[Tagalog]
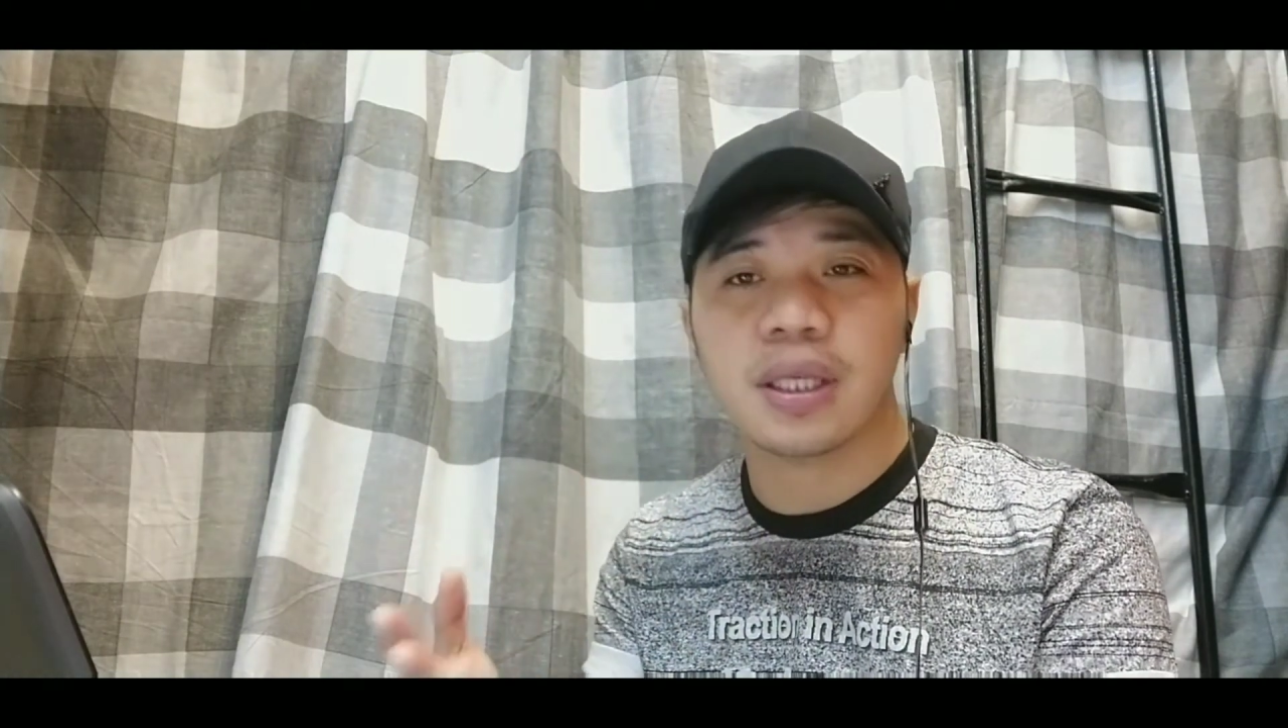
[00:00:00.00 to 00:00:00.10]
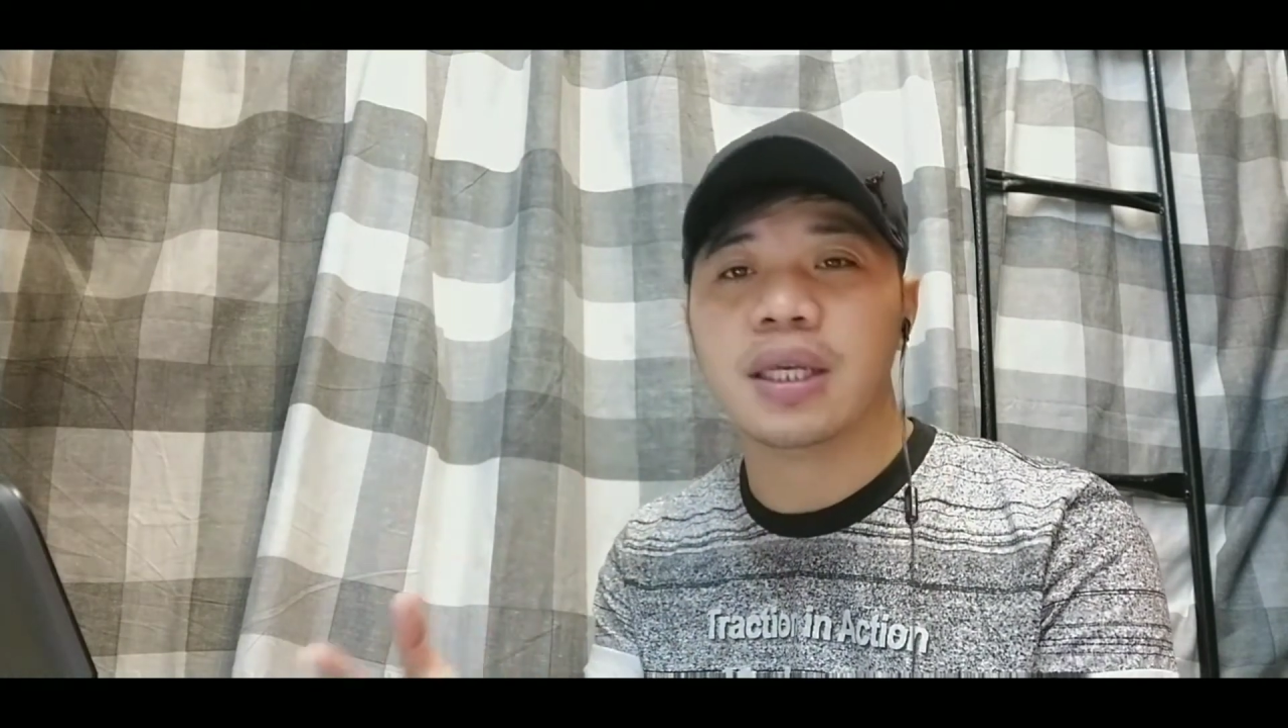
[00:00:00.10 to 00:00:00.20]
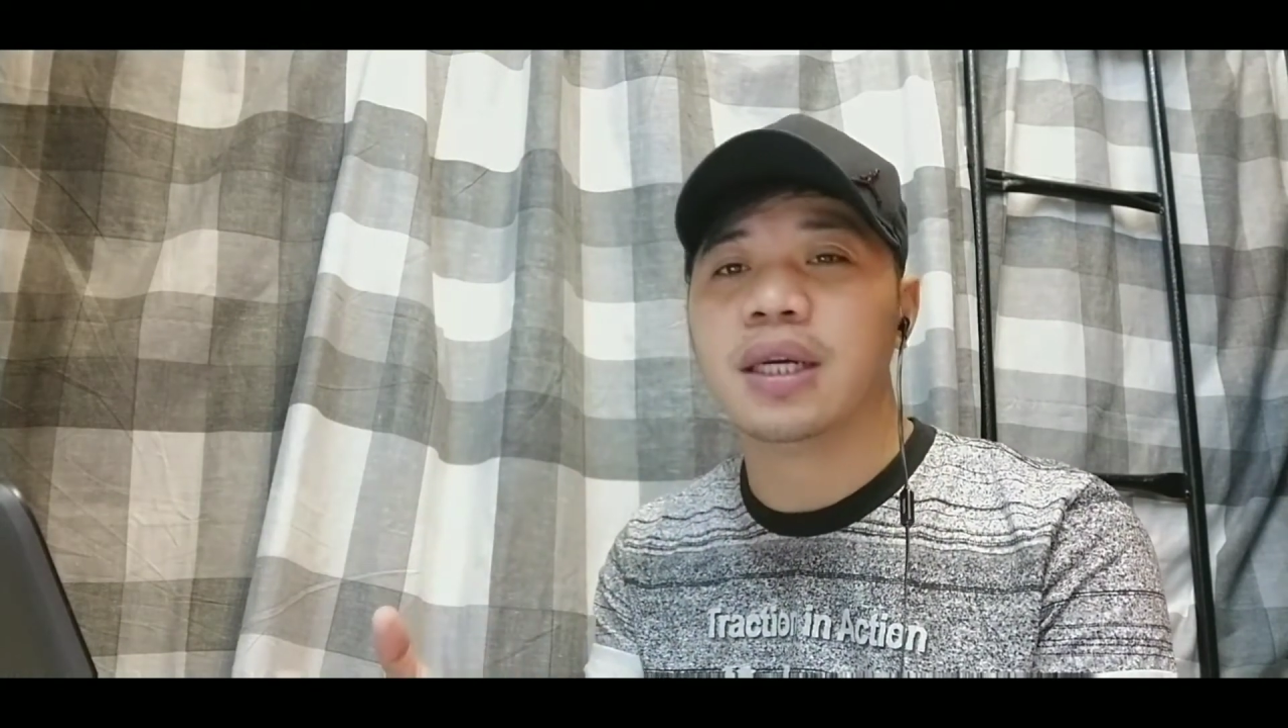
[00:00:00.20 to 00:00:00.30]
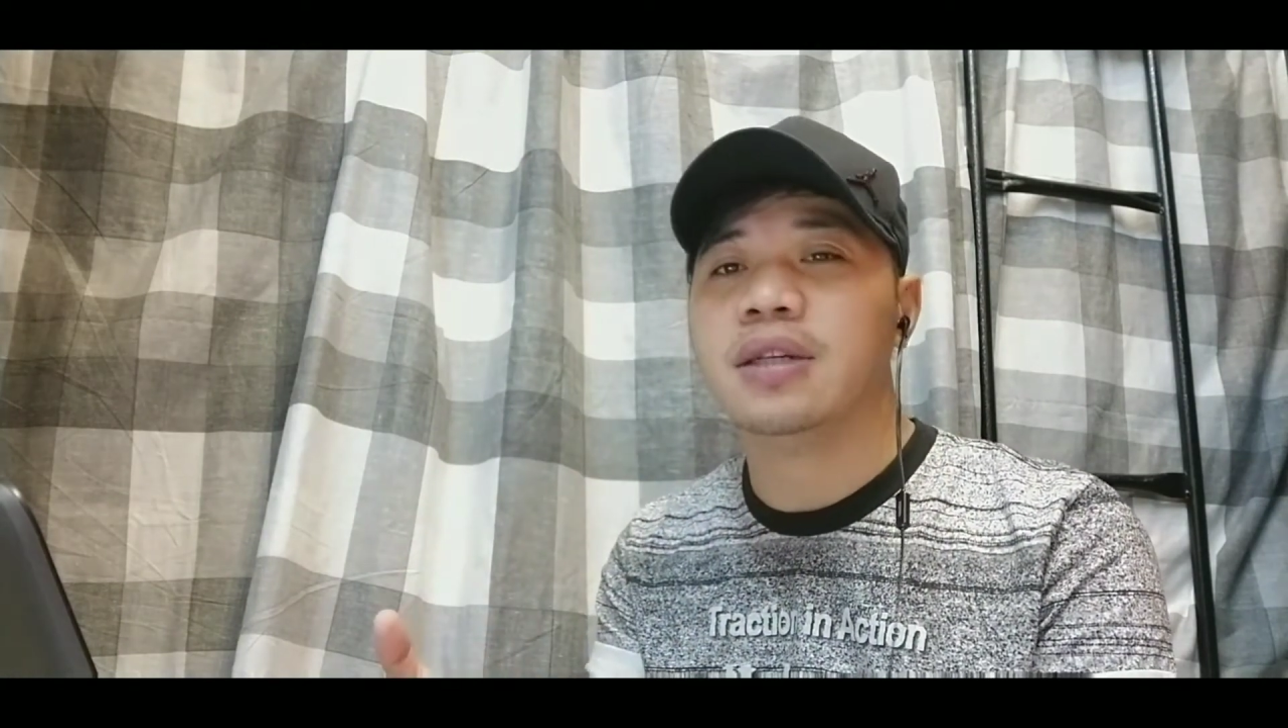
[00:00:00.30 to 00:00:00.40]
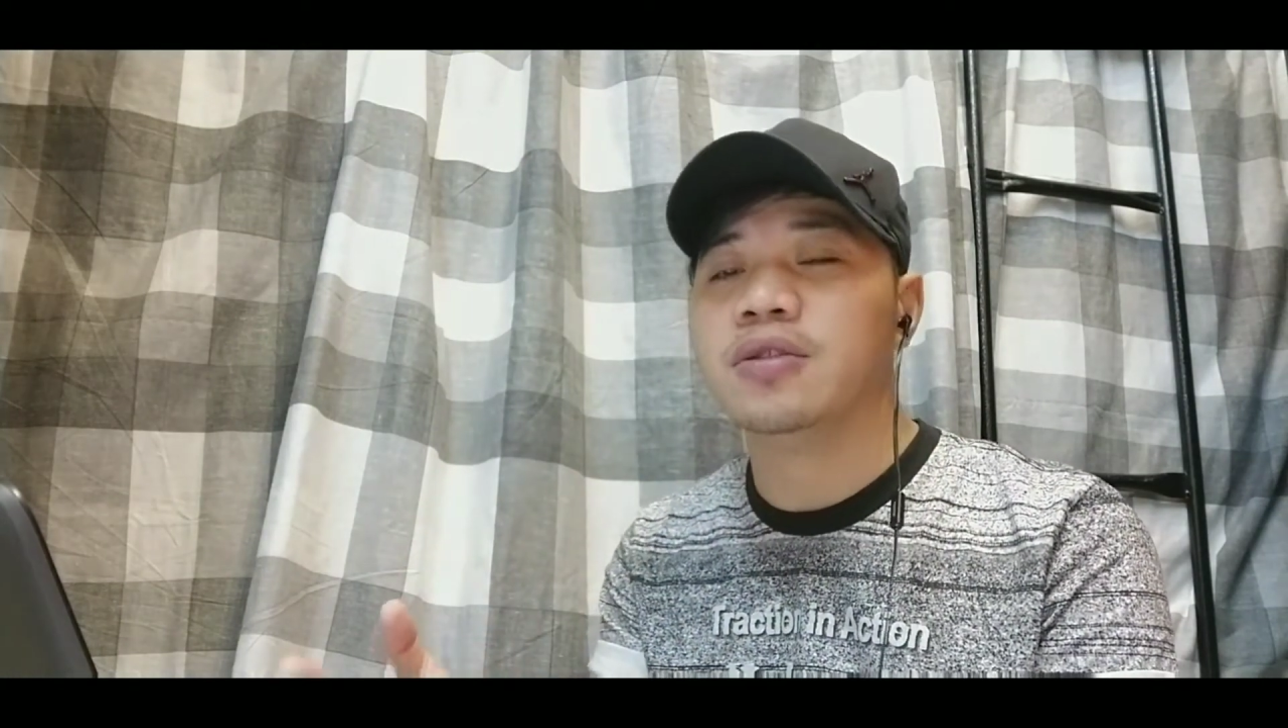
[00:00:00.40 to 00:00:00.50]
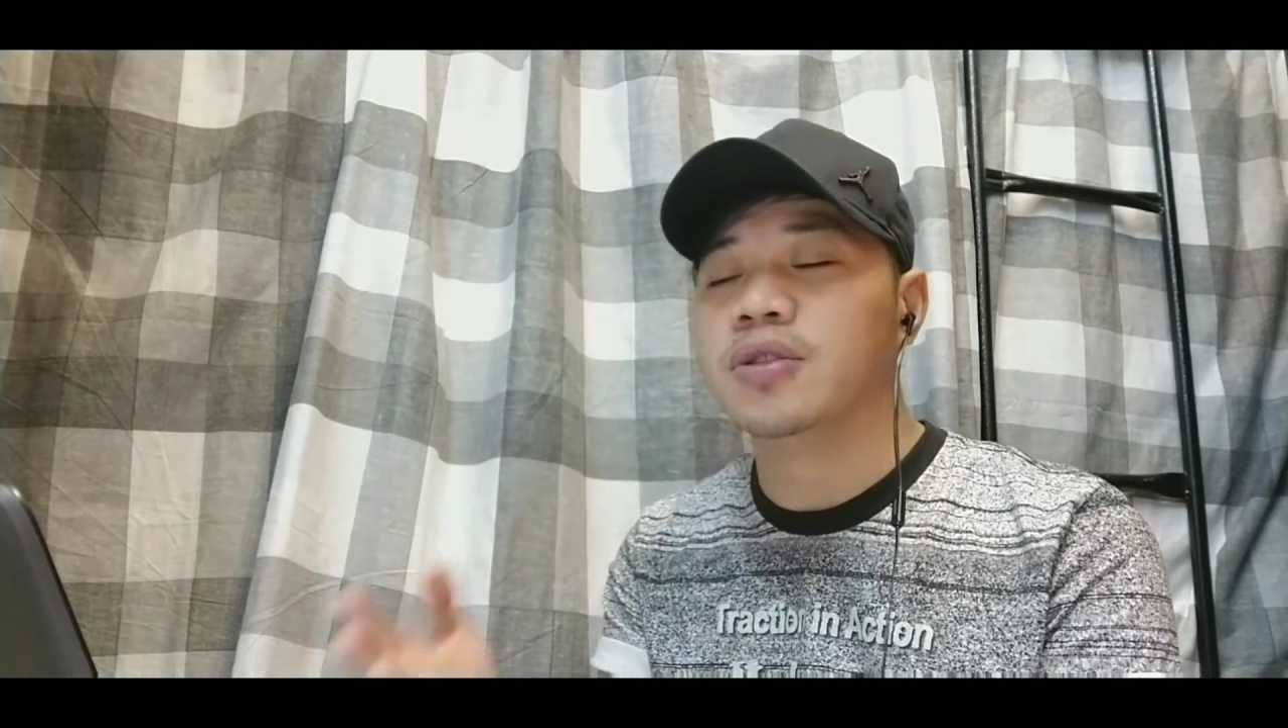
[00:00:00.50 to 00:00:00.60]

ganyan ganyan.